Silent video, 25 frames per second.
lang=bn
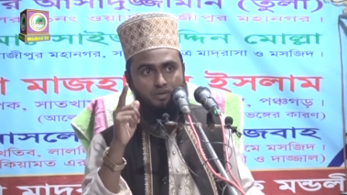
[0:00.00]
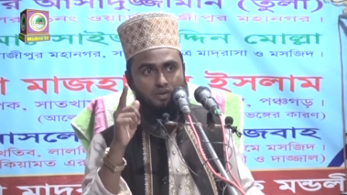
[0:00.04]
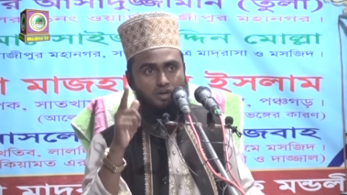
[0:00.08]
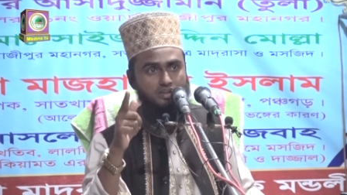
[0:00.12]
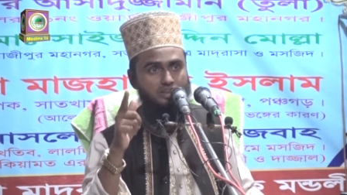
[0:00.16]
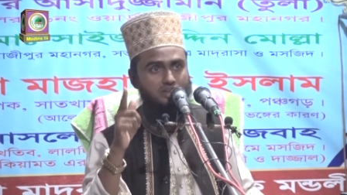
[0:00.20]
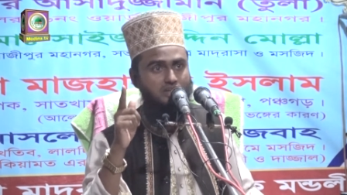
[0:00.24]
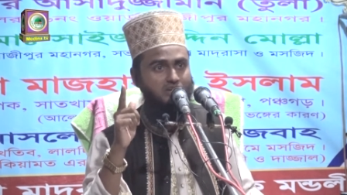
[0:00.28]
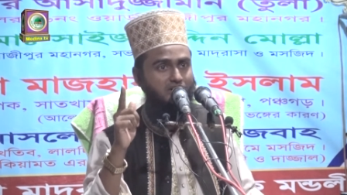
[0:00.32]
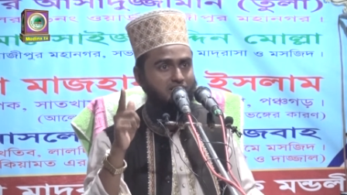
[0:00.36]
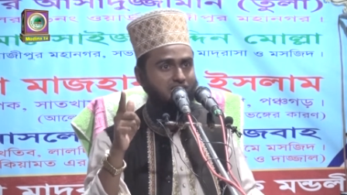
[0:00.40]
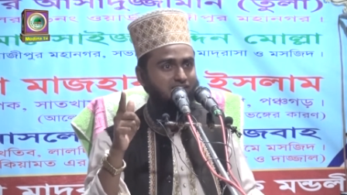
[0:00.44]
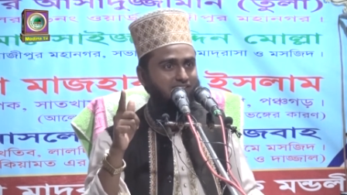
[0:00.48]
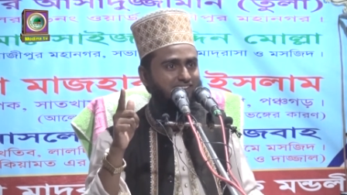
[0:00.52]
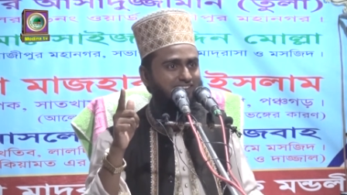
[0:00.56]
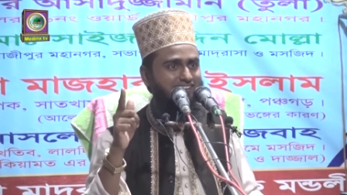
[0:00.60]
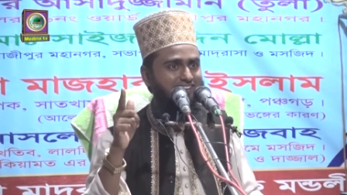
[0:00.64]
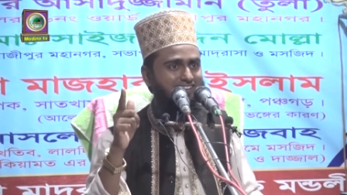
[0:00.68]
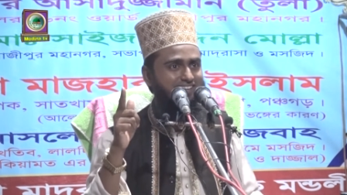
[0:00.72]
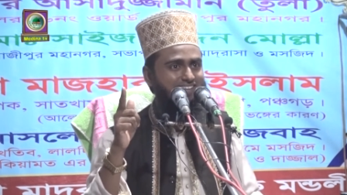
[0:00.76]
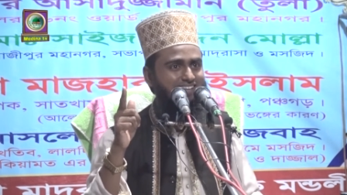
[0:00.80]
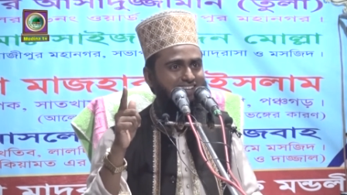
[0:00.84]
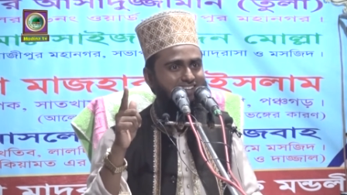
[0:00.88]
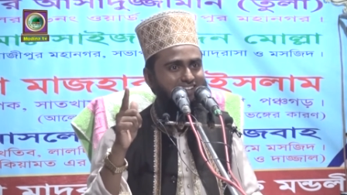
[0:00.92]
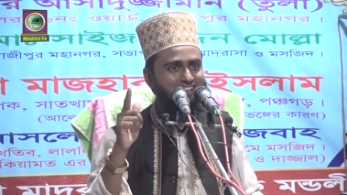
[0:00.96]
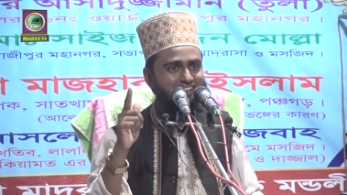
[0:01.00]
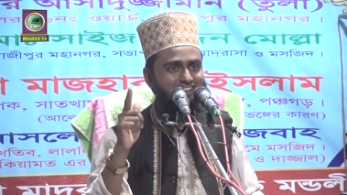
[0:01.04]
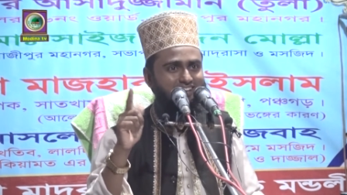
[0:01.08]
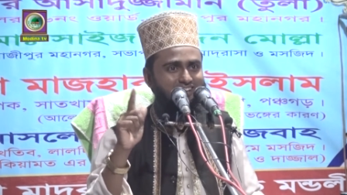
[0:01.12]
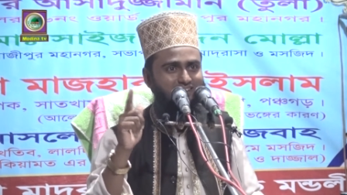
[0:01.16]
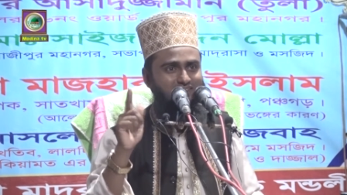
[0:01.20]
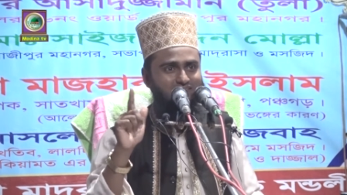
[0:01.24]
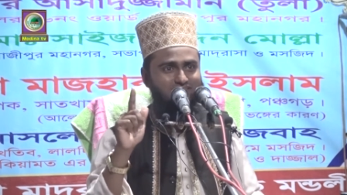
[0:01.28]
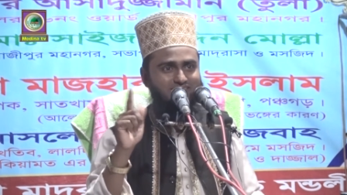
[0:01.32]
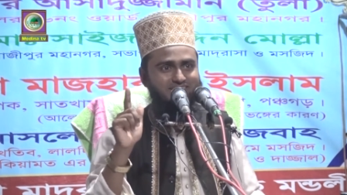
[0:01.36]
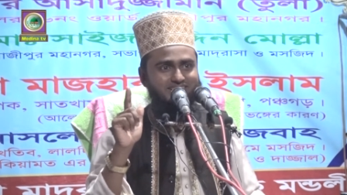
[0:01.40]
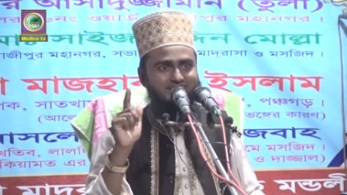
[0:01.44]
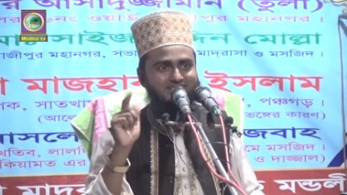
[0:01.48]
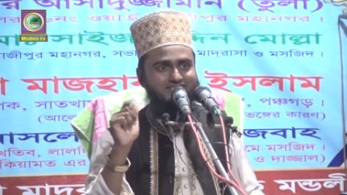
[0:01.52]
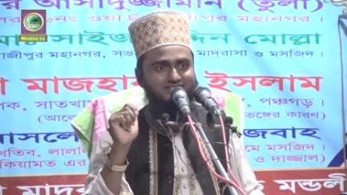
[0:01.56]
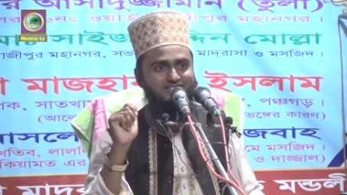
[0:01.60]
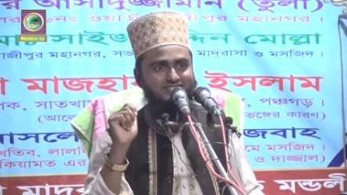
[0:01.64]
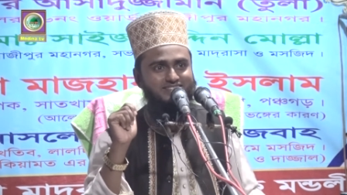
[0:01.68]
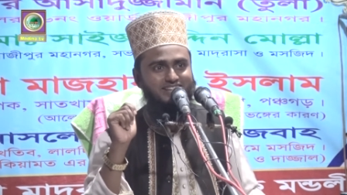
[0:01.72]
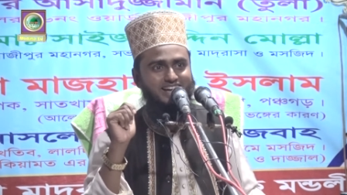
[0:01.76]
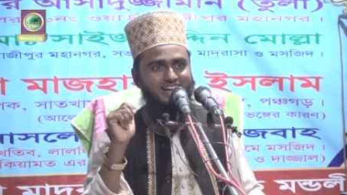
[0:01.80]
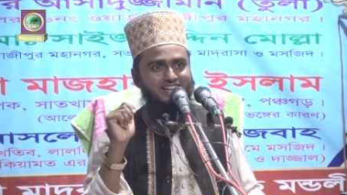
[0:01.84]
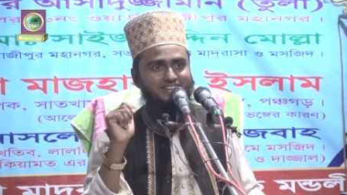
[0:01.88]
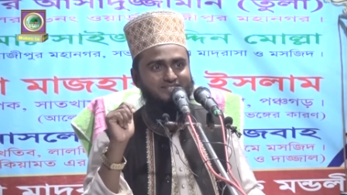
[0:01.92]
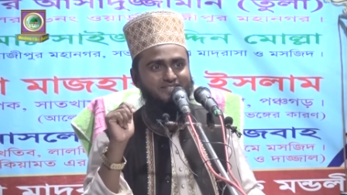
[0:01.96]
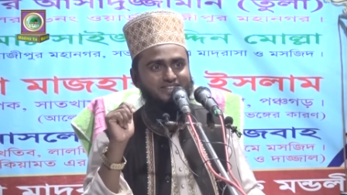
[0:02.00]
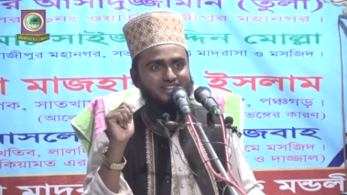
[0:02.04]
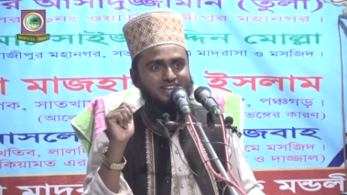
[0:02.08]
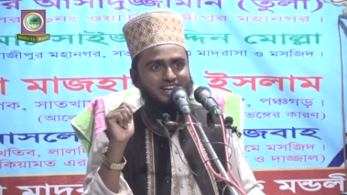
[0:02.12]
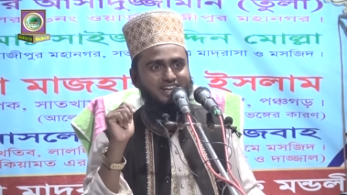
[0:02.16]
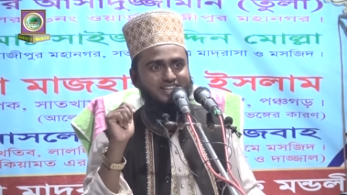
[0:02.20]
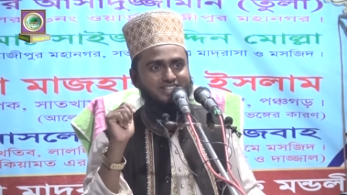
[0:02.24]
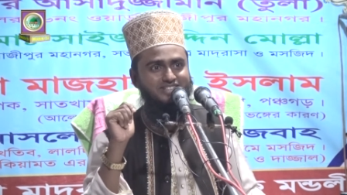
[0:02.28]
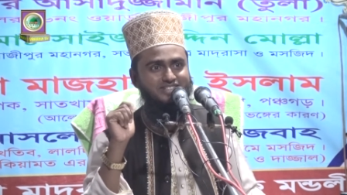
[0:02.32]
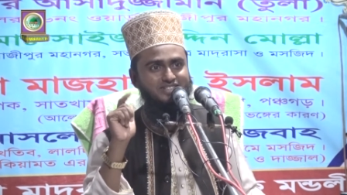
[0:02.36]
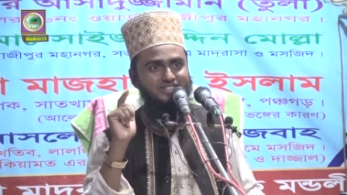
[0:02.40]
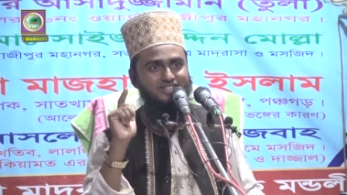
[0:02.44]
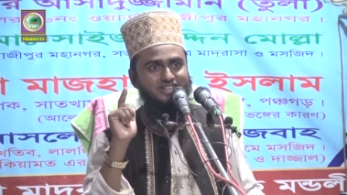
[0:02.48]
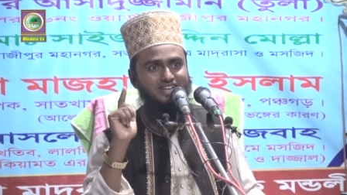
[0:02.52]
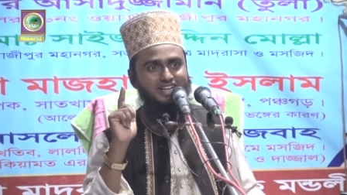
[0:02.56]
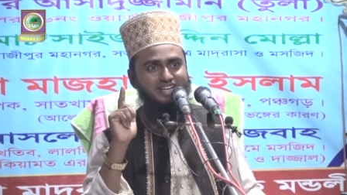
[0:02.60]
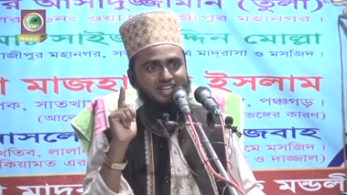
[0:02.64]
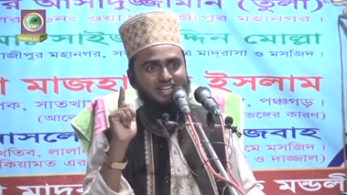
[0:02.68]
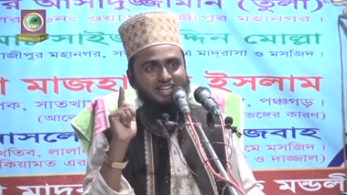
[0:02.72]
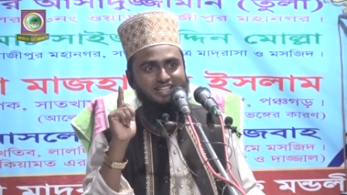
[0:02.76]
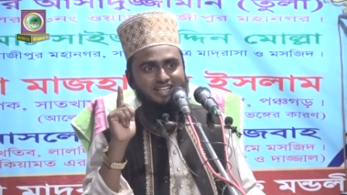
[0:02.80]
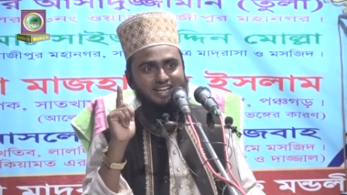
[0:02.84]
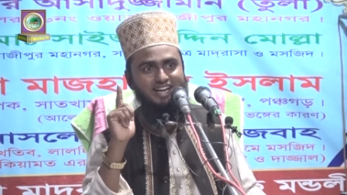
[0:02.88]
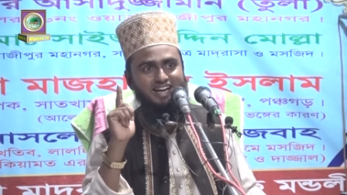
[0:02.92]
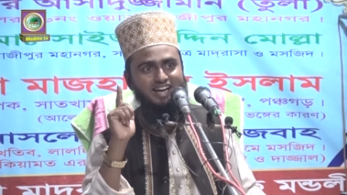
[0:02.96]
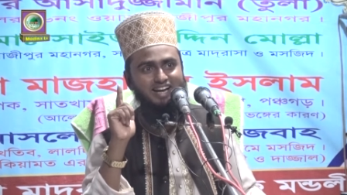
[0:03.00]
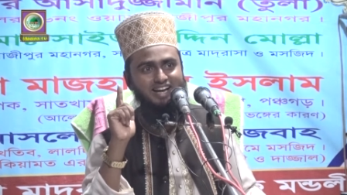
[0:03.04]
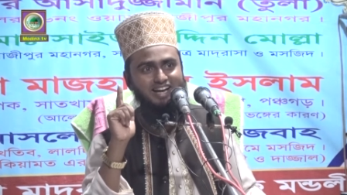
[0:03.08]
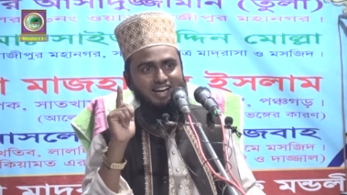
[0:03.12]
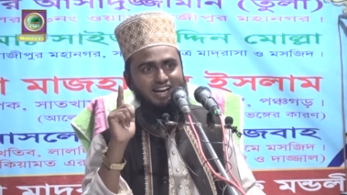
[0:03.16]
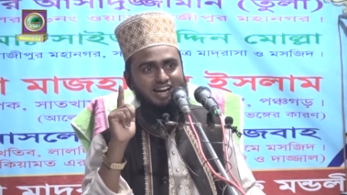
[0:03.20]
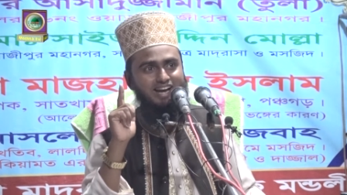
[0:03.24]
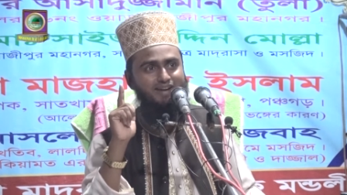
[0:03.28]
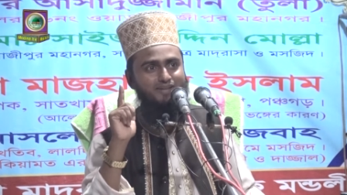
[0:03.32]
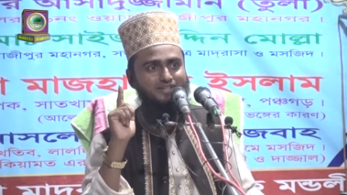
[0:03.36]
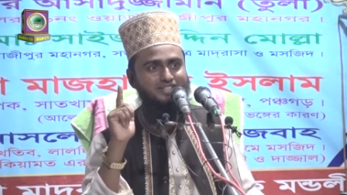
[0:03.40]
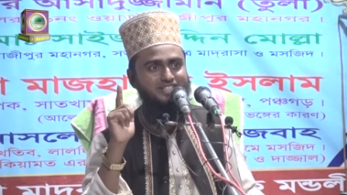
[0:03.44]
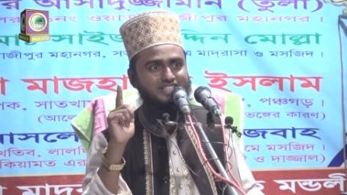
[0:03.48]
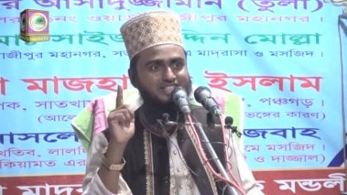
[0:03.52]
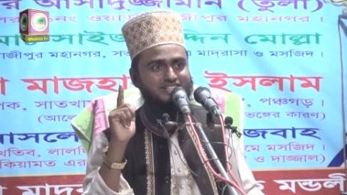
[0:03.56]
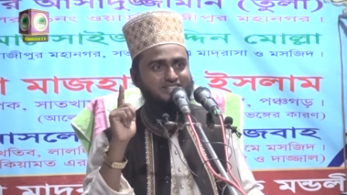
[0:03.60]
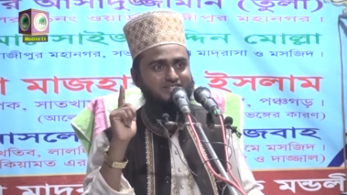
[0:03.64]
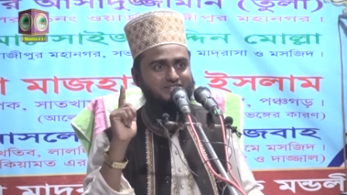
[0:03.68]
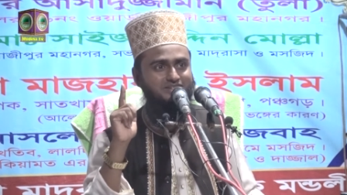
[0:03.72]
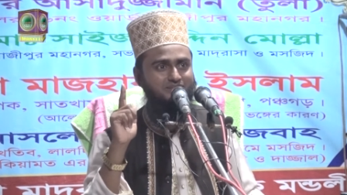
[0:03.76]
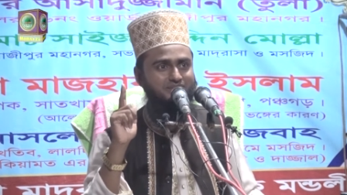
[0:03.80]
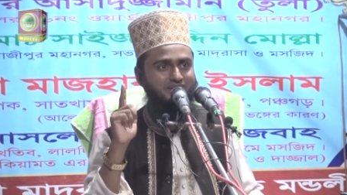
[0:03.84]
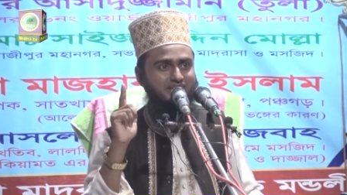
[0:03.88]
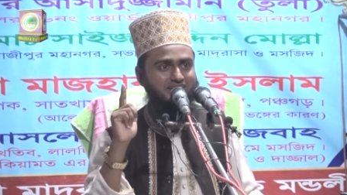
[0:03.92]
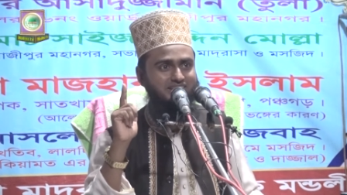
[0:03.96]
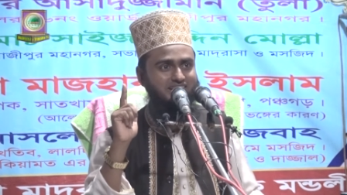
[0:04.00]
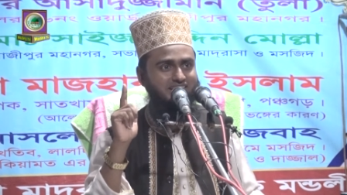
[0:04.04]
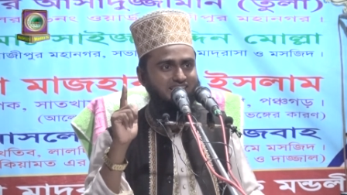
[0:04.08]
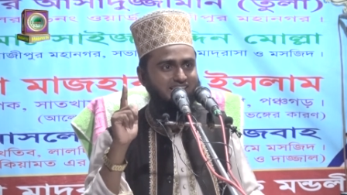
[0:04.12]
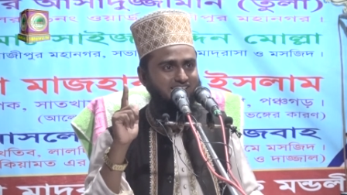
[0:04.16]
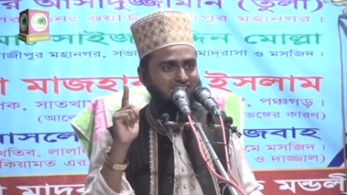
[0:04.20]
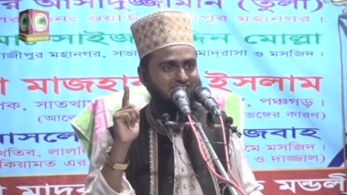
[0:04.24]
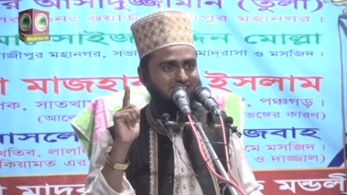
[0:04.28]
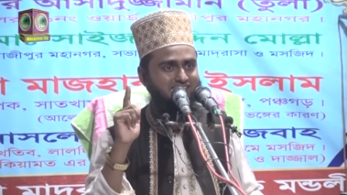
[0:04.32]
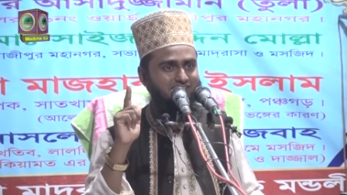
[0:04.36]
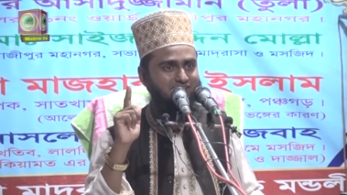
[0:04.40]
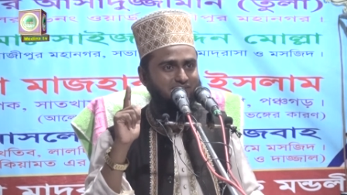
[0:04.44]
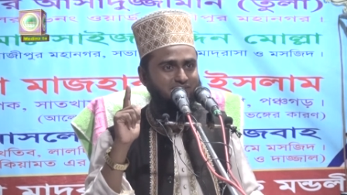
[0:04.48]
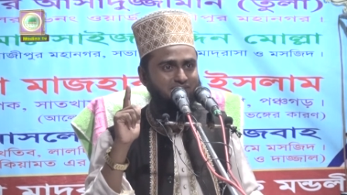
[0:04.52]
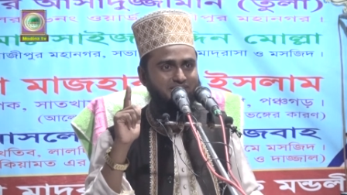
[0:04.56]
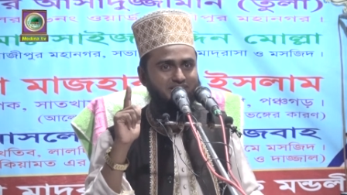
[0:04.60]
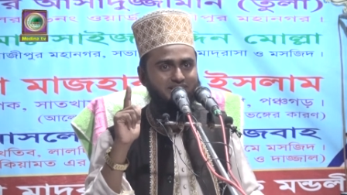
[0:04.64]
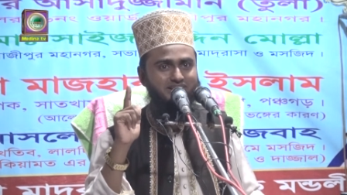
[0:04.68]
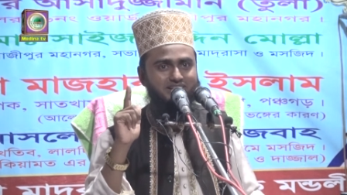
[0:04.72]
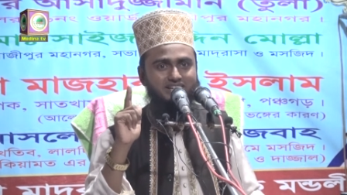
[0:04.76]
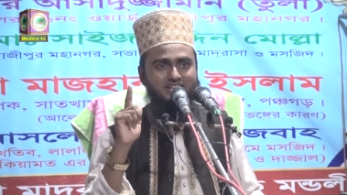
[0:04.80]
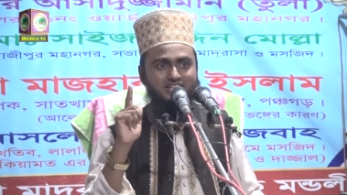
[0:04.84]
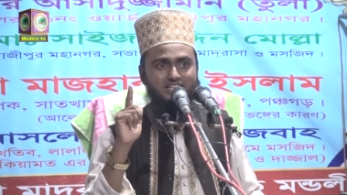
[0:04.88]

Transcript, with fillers: কথা খান ওটা কিন্তু থাকবে না সুতরাং এটা আমাদের কিন্তু মাথায় রাখতে হবে